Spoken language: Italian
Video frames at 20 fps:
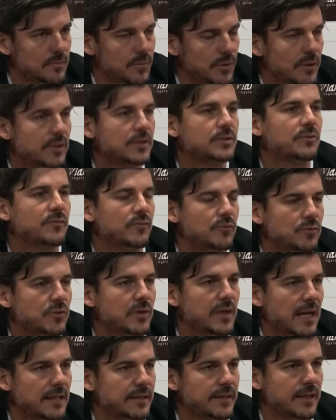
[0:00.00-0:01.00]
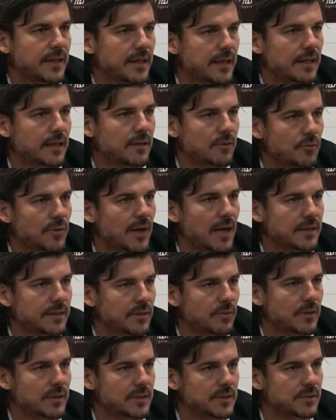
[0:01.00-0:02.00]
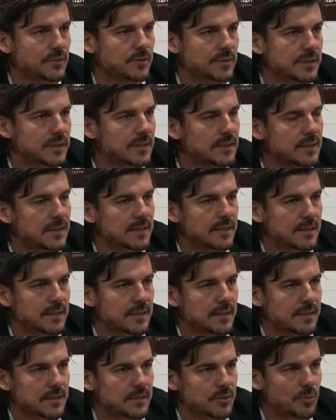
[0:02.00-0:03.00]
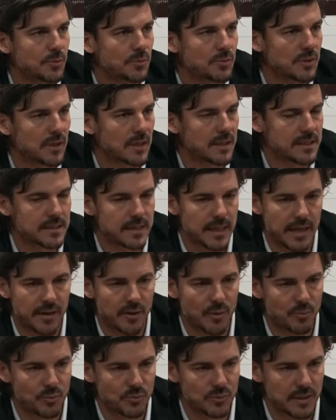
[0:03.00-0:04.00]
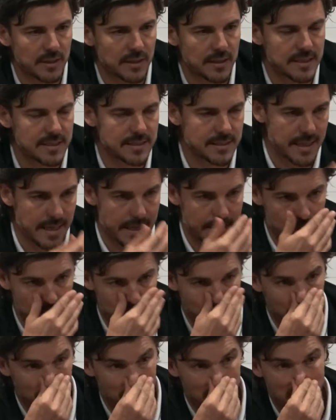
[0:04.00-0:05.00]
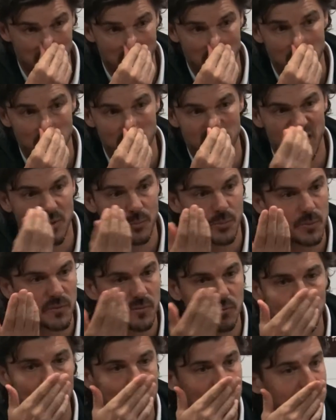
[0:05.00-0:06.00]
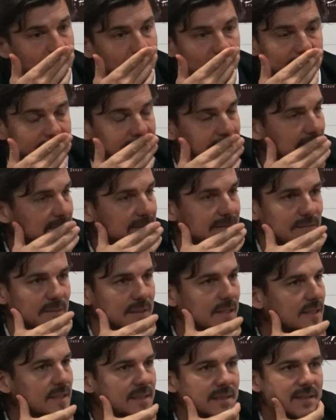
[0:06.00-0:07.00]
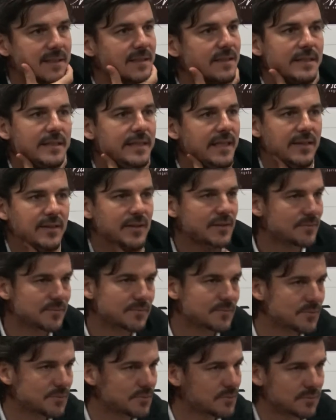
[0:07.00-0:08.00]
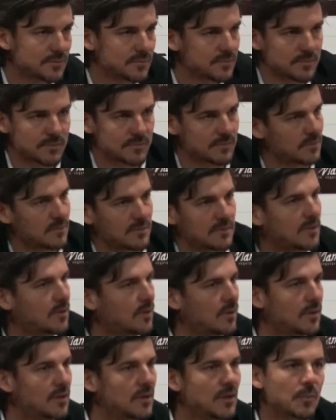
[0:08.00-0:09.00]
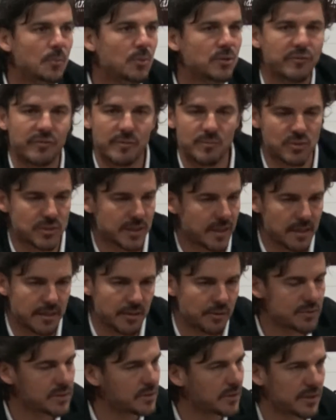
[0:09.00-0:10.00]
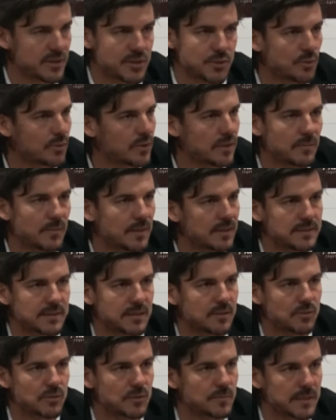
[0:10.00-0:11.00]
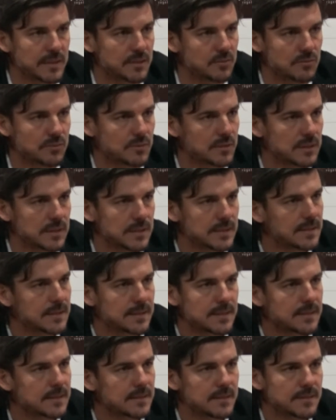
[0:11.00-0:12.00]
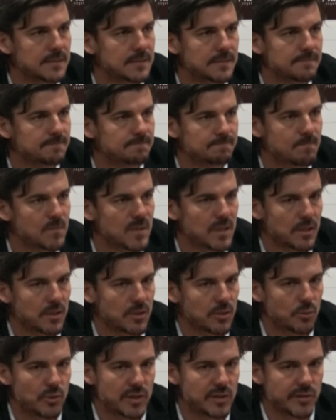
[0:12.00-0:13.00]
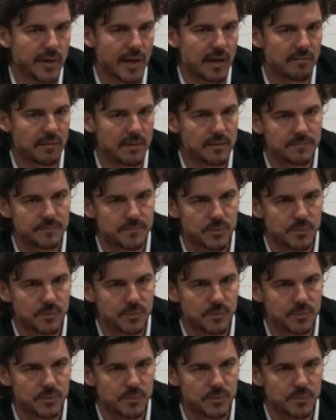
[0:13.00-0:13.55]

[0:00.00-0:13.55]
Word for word: poi sono venuto altre, con altre occasioni, soprattutto dall'esterno, a puntare dall'esterno, soprattutto il secondo tempo, abbiamo avuto tante occasioni, ma niente, non, non, potevamo star lì oggi tre giorni, ma secondo me non, non entrava,